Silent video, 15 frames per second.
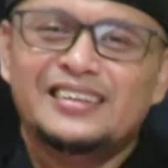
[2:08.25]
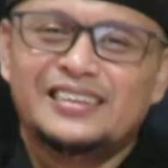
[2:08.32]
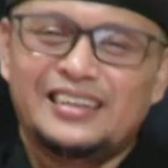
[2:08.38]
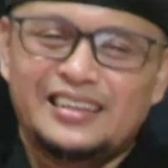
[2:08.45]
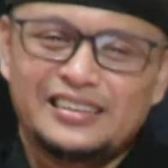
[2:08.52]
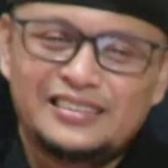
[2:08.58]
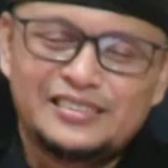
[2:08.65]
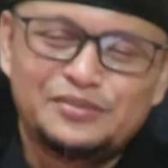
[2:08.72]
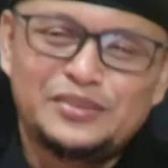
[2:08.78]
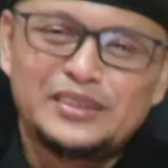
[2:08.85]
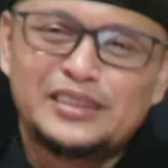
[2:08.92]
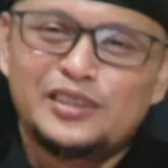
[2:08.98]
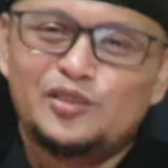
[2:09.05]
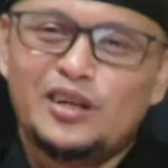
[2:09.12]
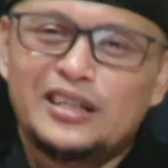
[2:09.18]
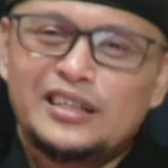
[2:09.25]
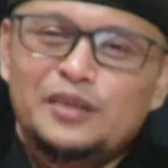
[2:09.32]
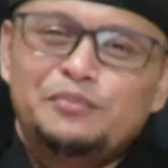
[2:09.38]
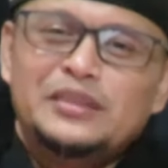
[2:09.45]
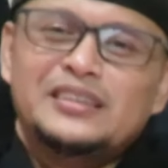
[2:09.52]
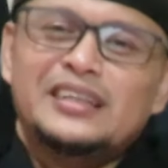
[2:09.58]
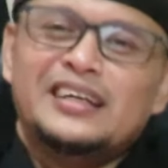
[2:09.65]
nah seperti itu
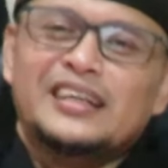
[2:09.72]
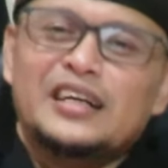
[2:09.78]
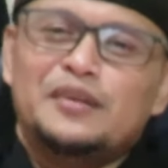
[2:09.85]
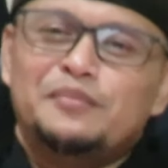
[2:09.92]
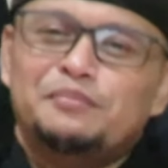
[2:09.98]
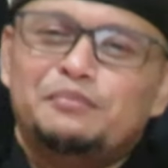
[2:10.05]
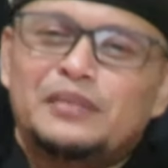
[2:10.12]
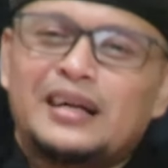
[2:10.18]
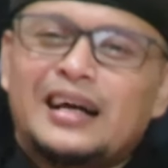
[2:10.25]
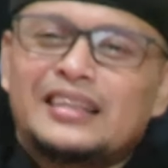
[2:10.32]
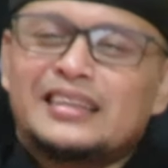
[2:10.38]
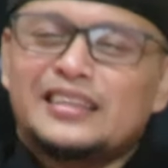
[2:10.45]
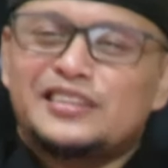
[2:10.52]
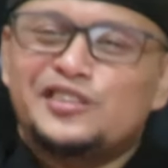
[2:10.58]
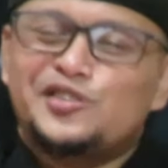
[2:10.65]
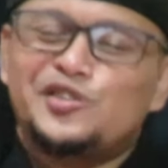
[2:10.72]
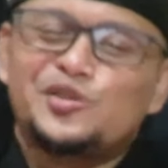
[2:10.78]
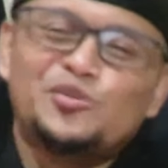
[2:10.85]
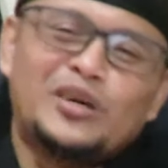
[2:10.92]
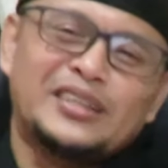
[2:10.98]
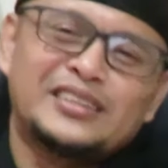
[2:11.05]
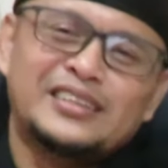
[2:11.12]
anda bisa nggak mengatasi
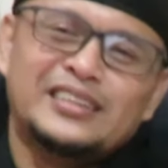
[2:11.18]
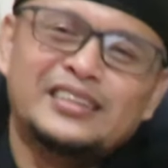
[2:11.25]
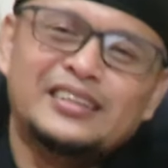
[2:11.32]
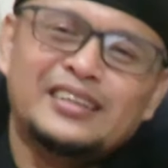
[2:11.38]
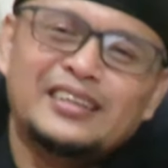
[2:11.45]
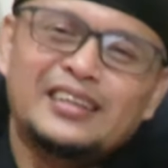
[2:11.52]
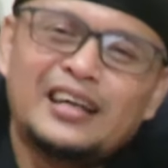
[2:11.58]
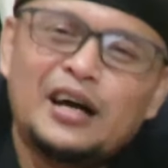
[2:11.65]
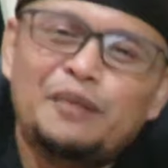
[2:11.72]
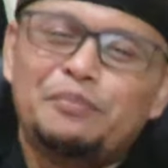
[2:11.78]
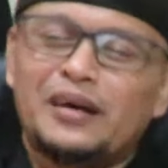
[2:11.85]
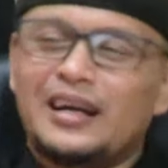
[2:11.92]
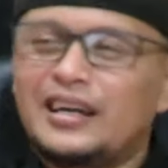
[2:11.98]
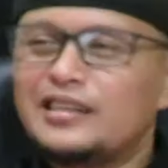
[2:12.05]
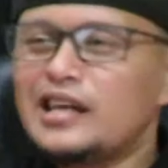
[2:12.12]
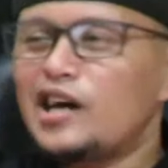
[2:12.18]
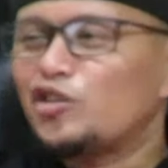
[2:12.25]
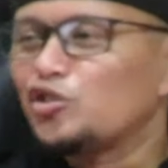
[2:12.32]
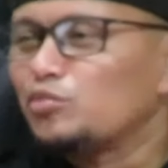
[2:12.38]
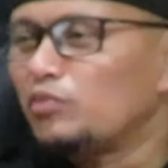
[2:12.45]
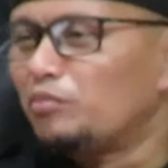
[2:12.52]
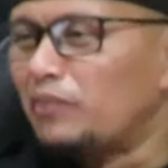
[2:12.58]
situasi apakah anda
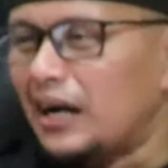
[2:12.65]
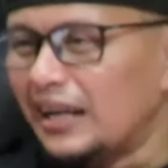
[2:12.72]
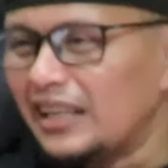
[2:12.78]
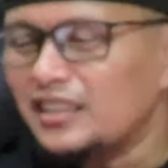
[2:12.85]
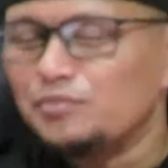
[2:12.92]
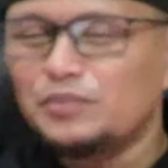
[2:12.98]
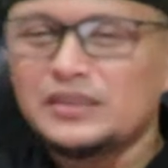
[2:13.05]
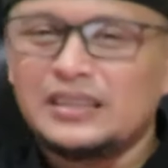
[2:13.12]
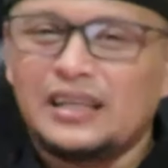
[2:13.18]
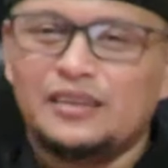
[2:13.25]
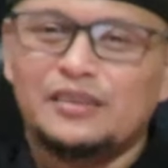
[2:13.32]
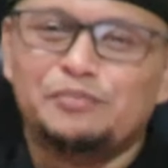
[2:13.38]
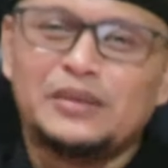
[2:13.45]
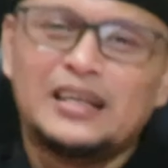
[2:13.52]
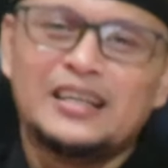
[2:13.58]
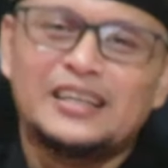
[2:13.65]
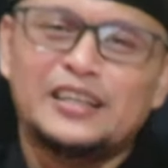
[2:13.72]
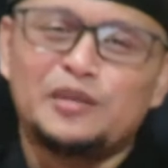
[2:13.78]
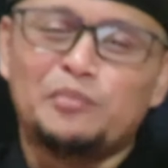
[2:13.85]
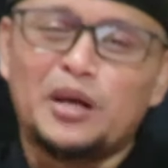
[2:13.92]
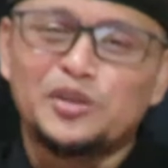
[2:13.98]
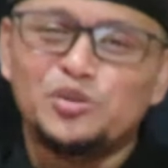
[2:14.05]
harus membalas pesan
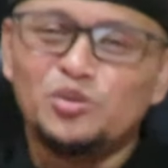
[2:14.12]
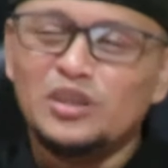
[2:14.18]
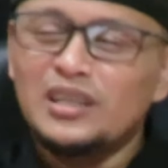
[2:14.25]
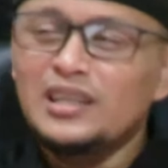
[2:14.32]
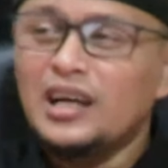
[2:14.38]
penagihan yang masuk